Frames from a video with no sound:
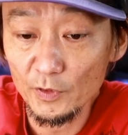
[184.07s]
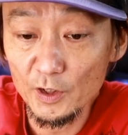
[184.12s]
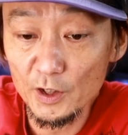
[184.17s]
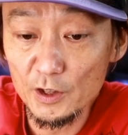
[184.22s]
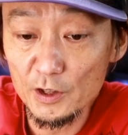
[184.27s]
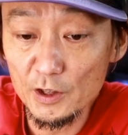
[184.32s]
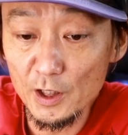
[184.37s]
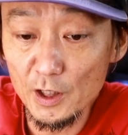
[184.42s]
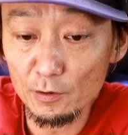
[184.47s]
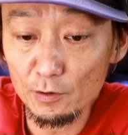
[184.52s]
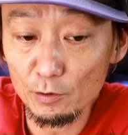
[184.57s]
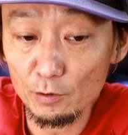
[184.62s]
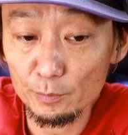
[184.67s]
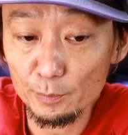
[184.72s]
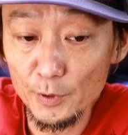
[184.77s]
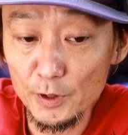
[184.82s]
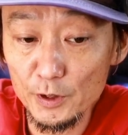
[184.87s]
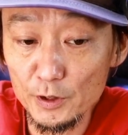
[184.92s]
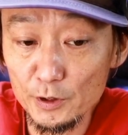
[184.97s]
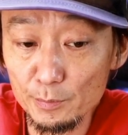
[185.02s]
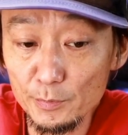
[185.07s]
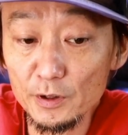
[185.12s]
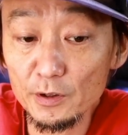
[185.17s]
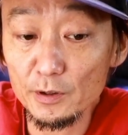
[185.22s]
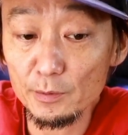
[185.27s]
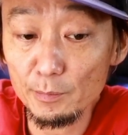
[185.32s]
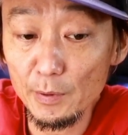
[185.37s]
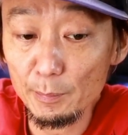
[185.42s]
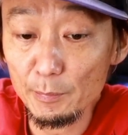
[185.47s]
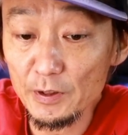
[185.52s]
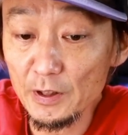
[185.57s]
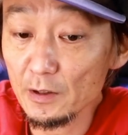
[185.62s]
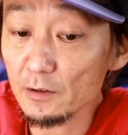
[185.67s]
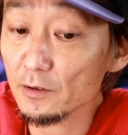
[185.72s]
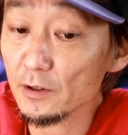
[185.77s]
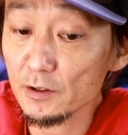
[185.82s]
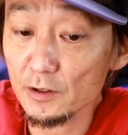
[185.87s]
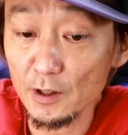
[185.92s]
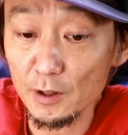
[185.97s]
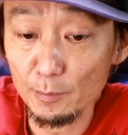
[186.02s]
DJI のホームページ今見て
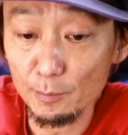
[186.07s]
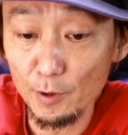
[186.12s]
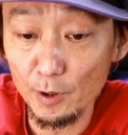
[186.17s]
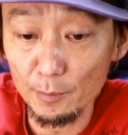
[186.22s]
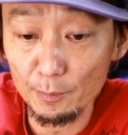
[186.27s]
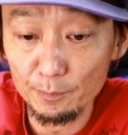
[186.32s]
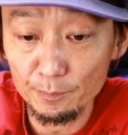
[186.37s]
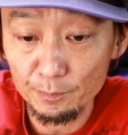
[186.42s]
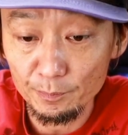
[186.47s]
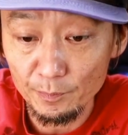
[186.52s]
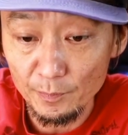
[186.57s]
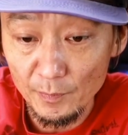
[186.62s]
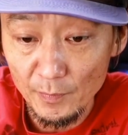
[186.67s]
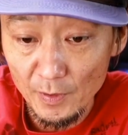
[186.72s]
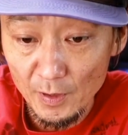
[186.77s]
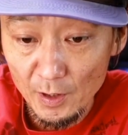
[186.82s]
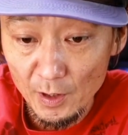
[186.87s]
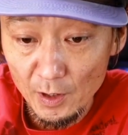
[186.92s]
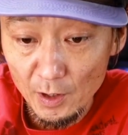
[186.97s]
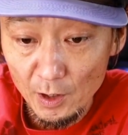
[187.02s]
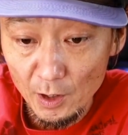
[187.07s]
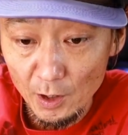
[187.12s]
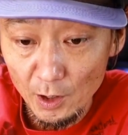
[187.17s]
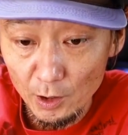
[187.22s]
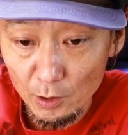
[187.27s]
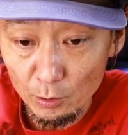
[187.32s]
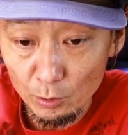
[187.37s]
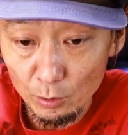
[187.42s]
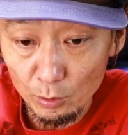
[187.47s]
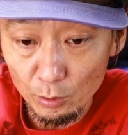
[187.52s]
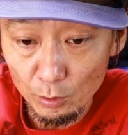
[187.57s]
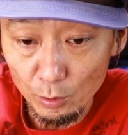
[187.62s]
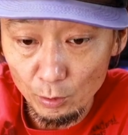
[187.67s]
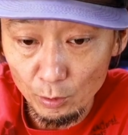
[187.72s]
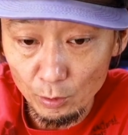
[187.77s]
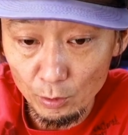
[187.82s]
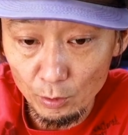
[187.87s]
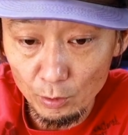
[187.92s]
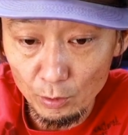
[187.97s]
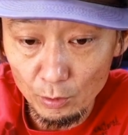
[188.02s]
るんですけどもえっ
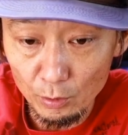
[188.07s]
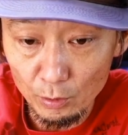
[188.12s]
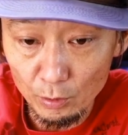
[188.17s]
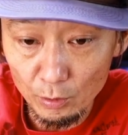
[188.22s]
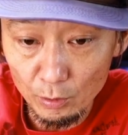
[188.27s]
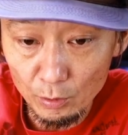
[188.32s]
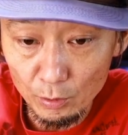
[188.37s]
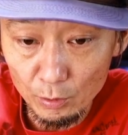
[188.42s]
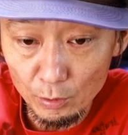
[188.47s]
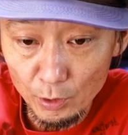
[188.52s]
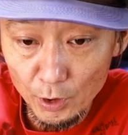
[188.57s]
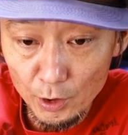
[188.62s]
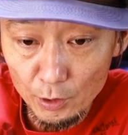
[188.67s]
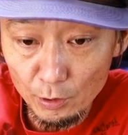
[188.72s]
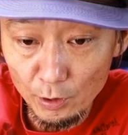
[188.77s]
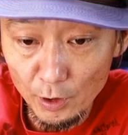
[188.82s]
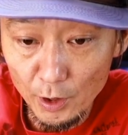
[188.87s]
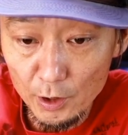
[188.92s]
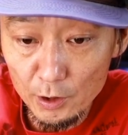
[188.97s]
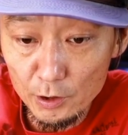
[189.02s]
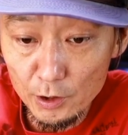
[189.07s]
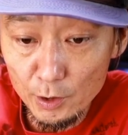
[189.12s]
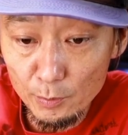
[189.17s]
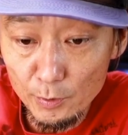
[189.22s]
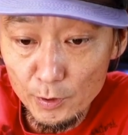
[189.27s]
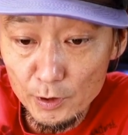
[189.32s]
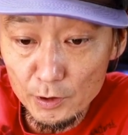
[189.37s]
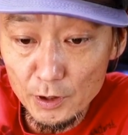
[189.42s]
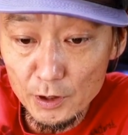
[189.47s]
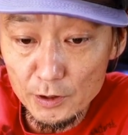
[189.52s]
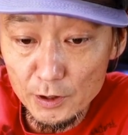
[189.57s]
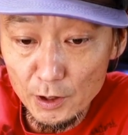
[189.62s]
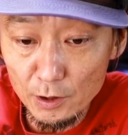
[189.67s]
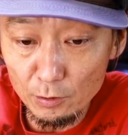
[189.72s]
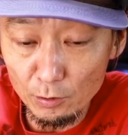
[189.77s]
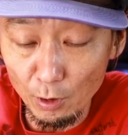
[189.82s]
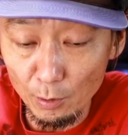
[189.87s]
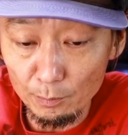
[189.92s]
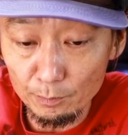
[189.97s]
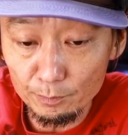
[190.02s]
とこれの ND
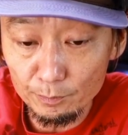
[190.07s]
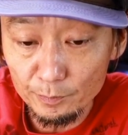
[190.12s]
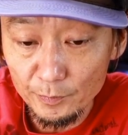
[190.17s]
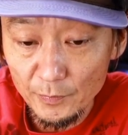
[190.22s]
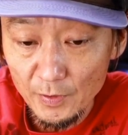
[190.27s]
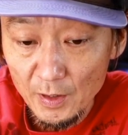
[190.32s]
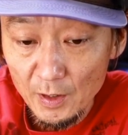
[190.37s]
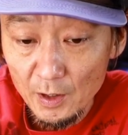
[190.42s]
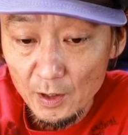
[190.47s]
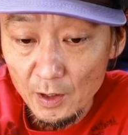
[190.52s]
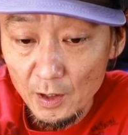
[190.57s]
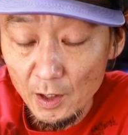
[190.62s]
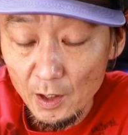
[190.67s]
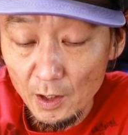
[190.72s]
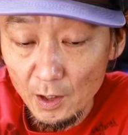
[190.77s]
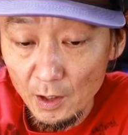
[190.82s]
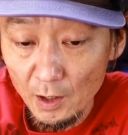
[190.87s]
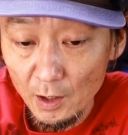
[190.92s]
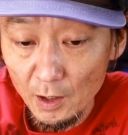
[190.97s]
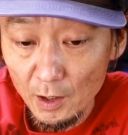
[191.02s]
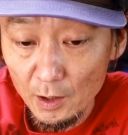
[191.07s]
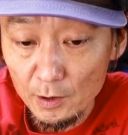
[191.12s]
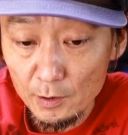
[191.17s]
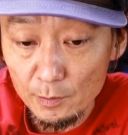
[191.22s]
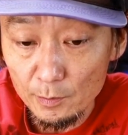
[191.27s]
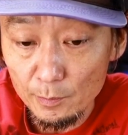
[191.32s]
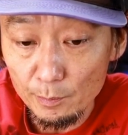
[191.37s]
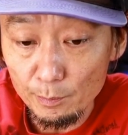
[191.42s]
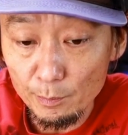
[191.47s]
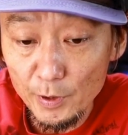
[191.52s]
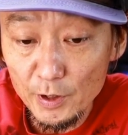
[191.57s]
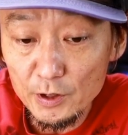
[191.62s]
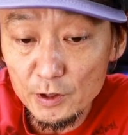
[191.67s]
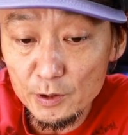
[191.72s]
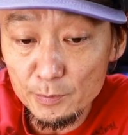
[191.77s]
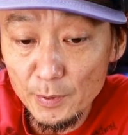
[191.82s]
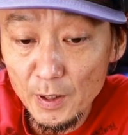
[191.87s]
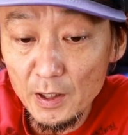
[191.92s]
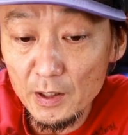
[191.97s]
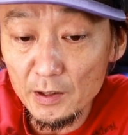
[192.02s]
フィルターセット、えー、
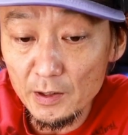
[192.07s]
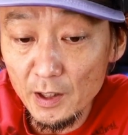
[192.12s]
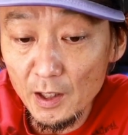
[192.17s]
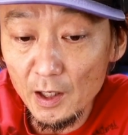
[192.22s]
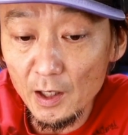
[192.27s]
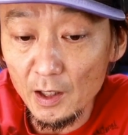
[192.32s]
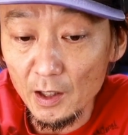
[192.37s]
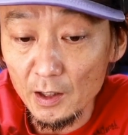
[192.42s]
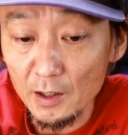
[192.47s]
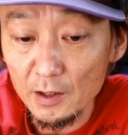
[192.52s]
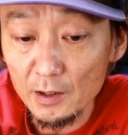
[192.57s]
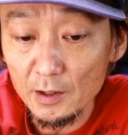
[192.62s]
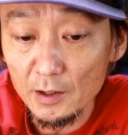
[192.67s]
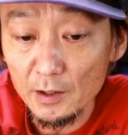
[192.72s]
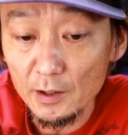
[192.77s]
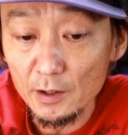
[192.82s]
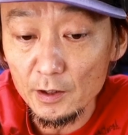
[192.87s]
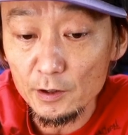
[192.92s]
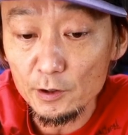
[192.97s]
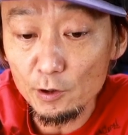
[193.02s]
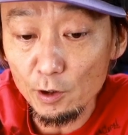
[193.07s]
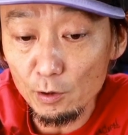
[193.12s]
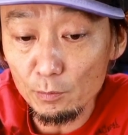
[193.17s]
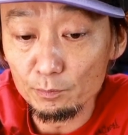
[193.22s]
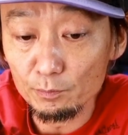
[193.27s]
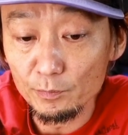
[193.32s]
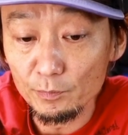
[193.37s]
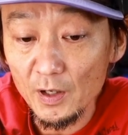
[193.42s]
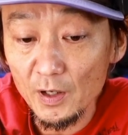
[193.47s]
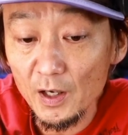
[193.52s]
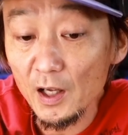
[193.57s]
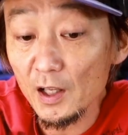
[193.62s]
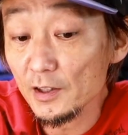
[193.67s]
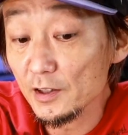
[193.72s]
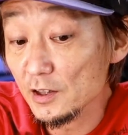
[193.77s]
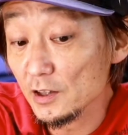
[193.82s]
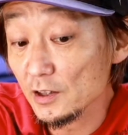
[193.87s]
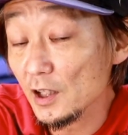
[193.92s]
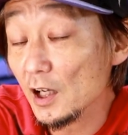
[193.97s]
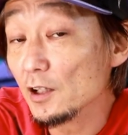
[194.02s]
別売で
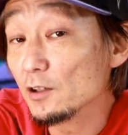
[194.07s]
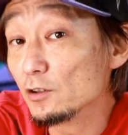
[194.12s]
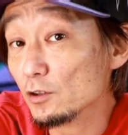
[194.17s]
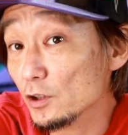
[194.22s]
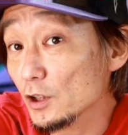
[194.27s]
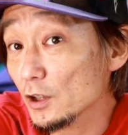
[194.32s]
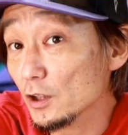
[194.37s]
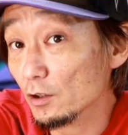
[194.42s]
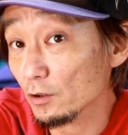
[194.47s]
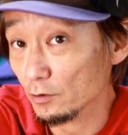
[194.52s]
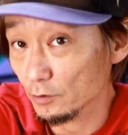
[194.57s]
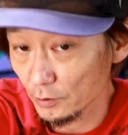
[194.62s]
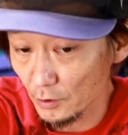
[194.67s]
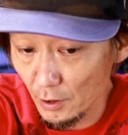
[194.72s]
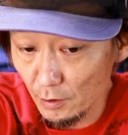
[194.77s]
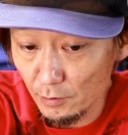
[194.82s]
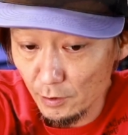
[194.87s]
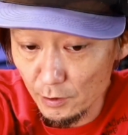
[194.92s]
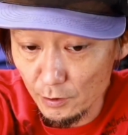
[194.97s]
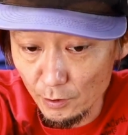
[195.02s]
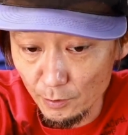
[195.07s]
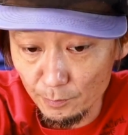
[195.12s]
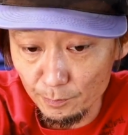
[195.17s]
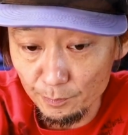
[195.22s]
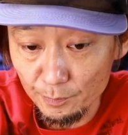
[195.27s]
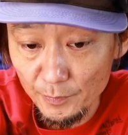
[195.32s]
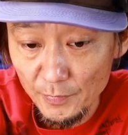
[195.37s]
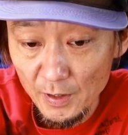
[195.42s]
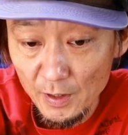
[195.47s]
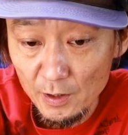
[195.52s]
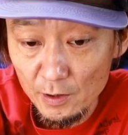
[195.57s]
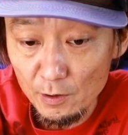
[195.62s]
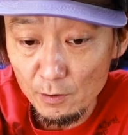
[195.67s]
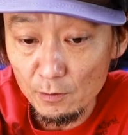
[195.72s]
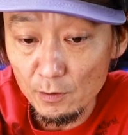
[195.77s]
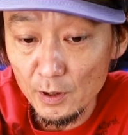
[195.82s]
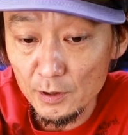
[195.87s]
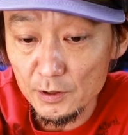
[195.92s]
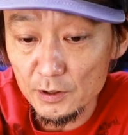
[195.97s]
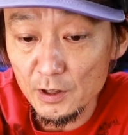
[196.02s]
4832っていうのを売ってるんですよ
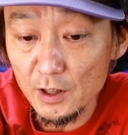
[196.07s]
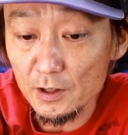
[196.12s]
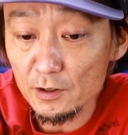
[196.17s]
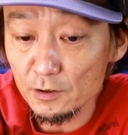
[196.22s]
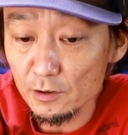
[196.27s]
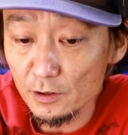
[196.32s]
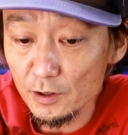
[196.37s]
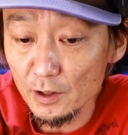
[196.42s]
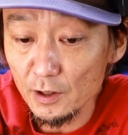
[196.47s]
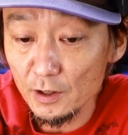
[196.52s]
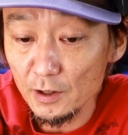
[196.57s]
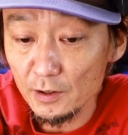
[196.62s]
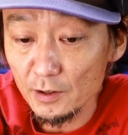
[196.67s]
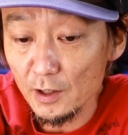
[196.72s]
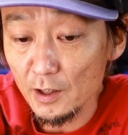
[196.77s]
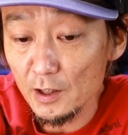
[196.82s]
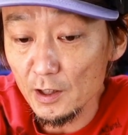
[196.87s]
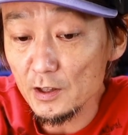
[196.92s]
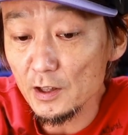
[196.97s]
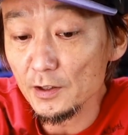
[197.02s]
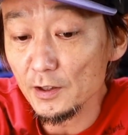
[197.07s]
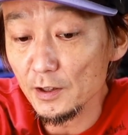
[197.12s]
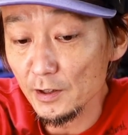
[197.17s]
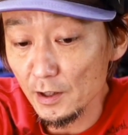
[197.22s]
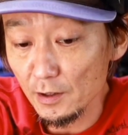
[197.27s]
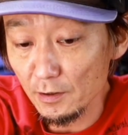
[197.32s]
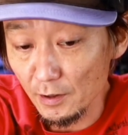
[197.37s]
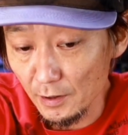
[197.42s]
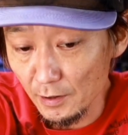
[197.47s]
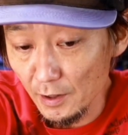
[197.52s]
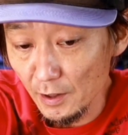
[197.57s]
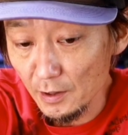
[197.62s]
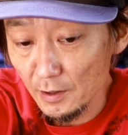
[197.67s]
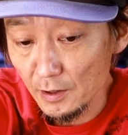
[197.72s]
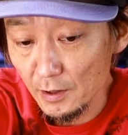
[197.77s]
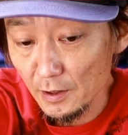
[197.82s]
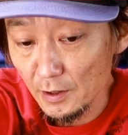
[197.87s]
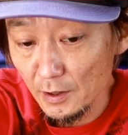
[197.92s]
48327700円ね